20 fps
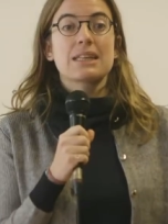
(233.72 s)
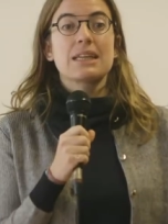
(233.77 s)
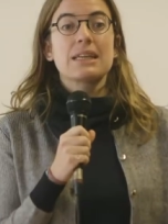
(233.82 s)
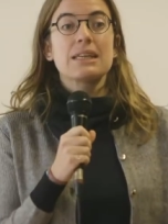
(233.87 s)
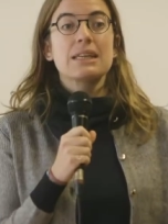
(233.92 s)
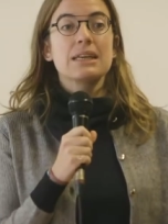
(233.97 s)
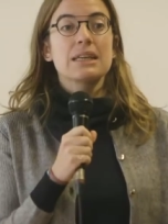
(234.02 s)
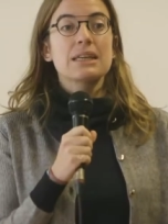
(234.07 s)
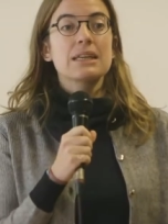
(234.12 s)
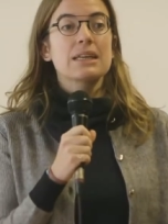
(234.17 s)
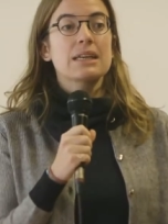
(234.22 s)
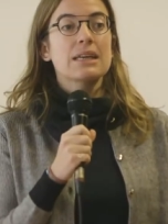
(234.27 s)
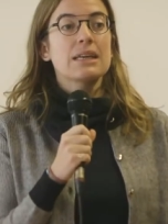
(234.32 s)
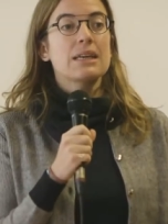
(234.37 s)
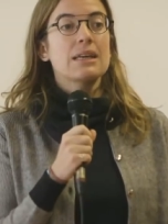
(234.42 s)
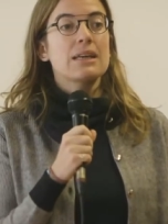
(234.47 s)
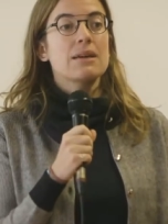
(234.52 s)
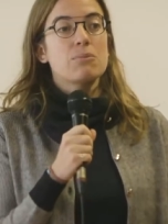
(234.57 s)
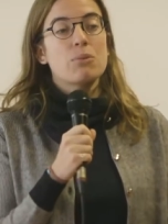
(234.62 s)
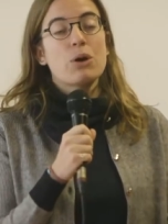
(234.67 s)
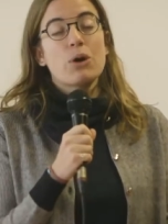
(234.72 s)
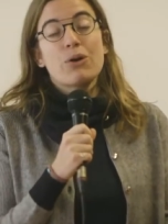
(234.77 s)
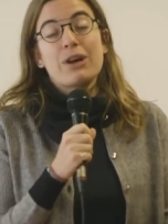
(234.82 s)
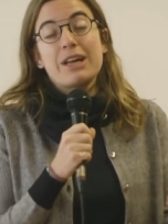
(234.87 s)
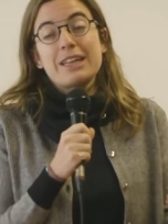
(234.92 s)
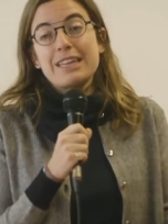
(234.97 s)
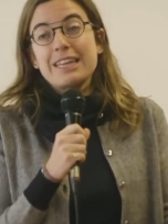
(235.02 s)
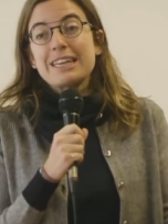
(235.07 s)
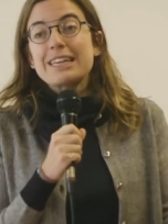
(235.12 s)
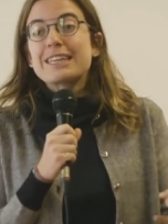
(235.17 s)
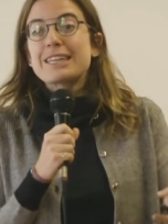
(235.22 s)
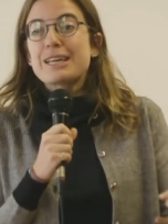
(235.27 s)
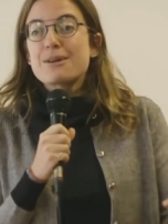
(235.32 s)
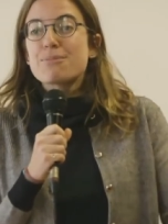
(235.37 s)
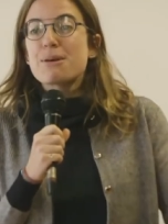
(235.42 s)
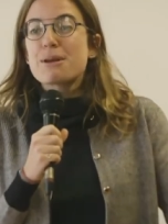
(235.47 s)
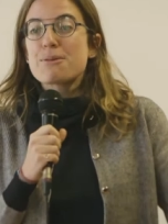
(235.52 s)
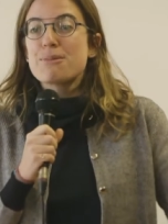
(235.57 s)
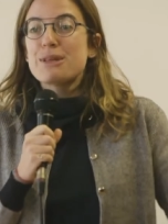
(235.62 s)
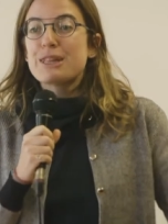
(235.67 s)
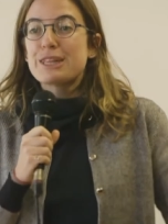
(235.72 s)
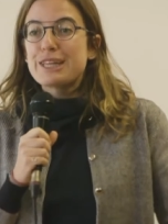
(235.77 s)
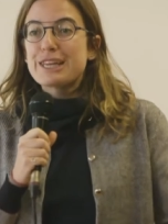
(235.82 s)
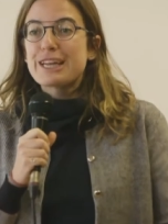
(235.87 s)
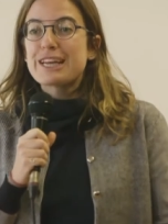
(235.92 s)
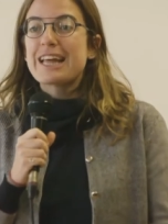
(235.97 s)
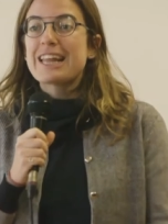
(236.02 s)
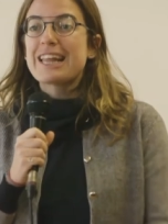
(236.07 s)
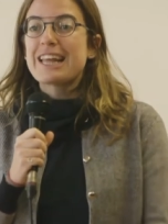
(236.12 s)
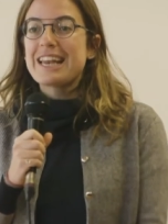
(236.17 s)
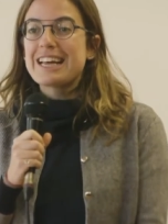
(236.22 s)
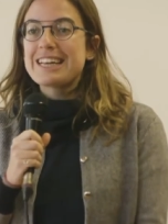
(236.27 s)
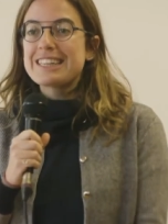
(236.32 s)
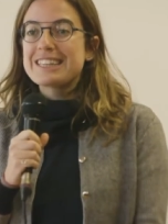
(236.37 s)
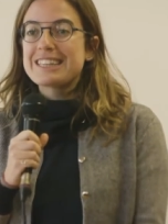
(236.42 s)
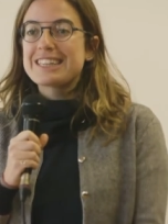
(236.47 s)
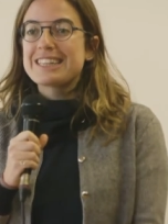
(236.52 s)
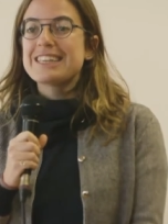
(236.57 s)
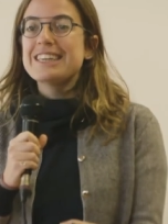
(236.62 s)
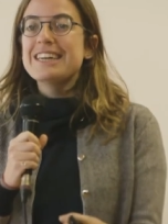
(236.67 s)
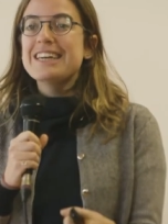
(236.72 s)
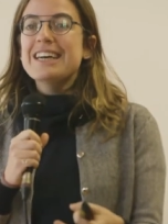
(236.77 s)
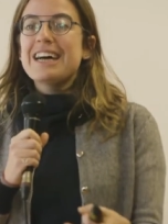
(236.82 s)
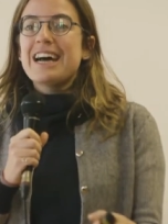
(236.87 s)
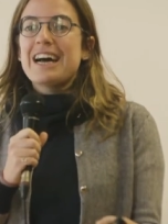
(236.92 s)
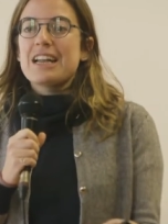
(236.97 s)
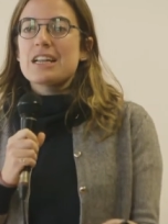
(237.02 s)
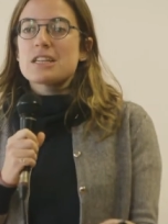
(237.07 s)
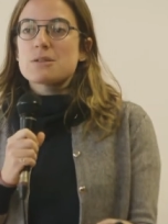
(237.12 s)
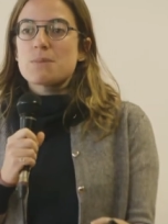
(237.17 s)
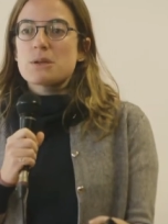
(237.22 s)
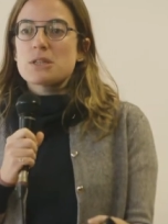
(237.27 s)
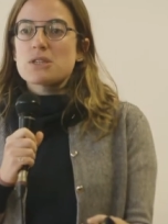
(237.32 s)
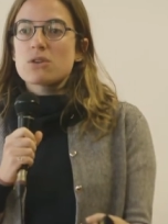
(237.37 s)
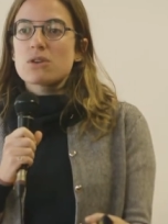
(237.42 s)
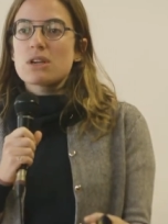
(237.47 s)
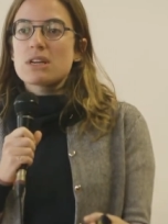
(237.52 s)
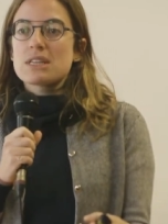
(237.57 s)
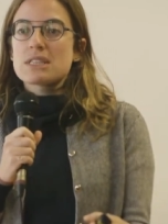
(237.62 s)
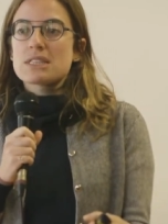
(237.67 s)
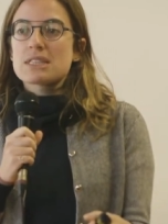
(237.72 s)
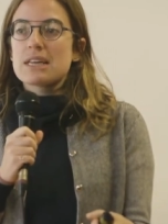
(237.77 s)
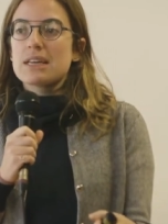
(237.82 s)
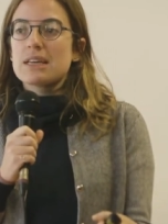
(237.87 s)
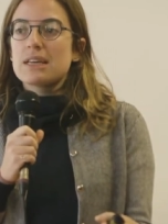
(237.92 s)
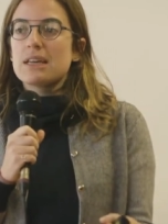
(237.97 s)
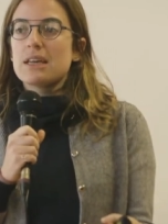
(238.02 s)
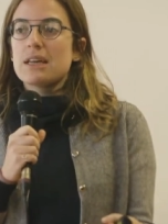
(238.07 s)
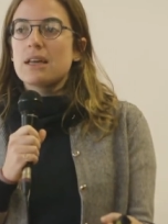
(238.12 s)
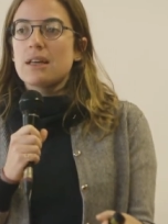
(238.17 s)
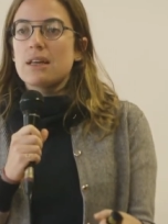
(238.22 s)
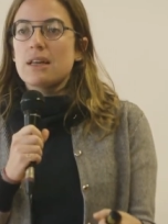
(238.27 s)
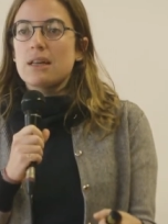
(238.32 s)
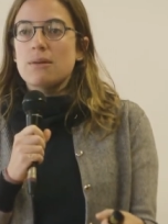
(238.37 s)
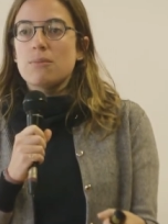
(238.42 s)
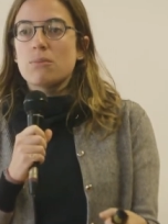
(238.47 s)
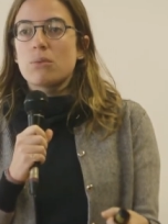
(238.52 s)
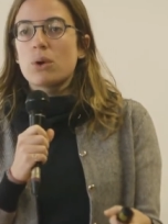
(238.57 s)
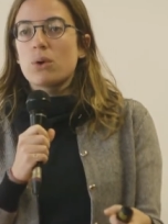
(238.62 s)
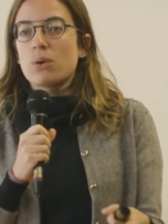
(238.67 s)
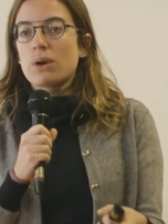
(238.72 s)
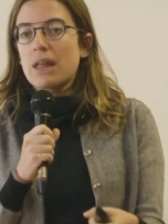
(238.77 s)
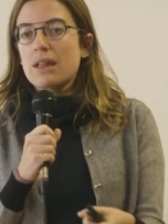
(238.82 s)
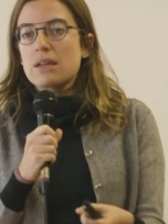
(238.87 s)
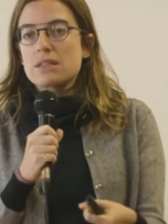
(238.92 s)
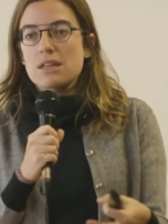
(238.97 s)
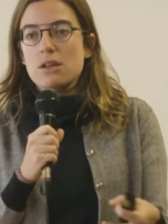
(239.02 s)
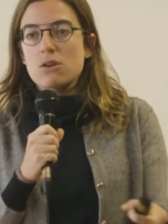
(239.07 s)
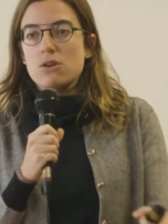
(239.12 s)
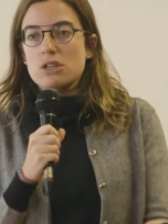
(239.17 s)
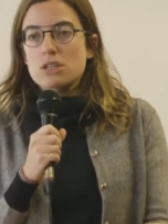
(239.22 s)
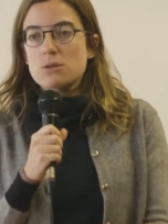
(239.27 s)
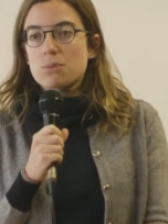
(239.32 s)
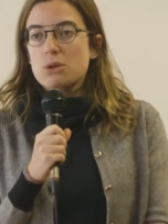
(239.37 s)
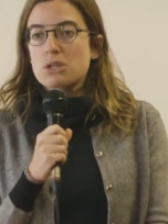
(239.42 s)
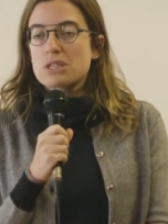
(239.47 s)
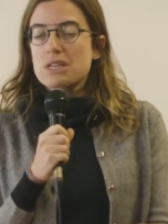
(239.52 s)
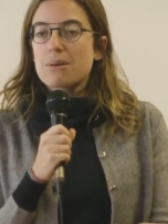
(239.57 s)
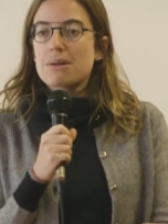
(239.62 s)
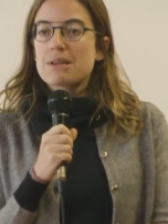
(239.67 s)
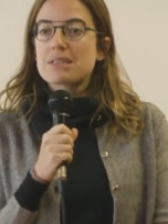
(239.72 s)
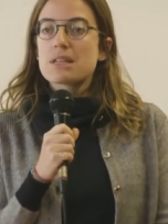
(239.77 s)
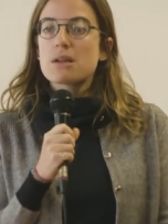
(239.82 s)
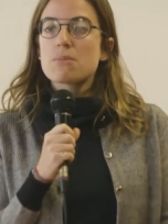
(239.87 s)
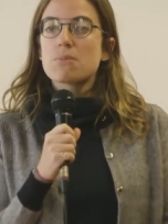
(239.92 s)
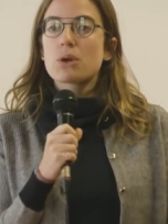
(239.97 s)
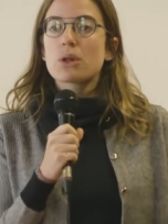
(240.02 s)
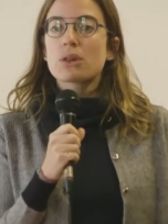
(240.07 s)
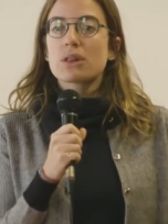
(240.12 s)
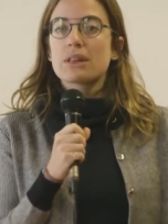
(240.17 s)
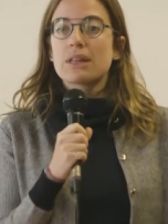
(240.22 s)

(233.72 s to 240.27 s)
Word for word: que tenían que, bueno, que tienen que permitir en adelante a las personas eh, involucradas y a los responsables del,